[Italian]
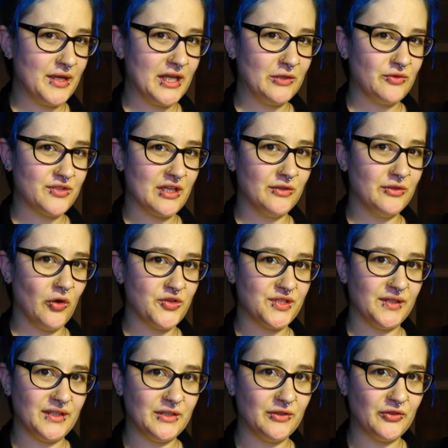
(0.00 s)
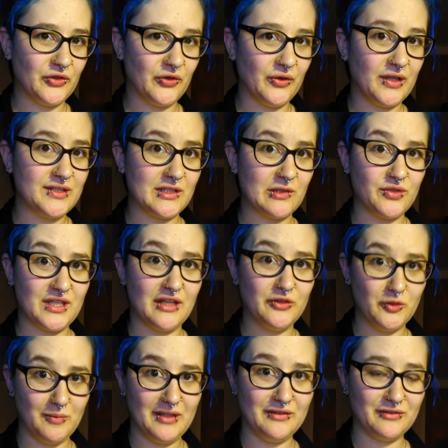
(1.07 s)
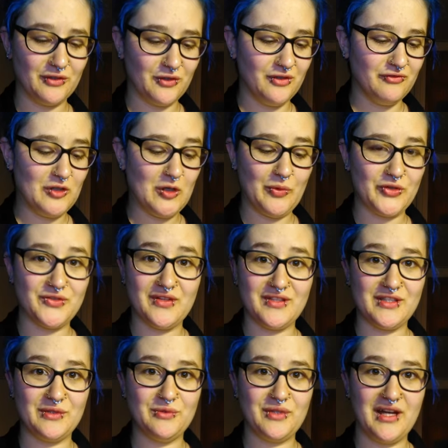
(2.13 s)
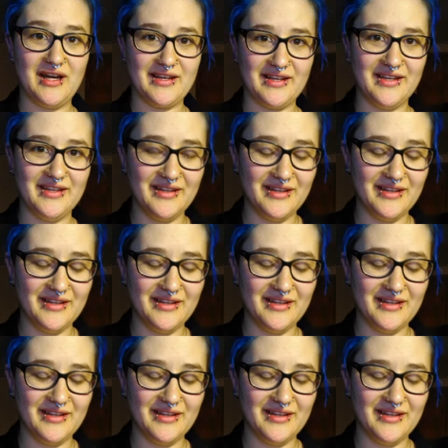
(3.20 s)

perché non sanno cosa dicono e se lo sanno mentono, ve lo posso assicurare.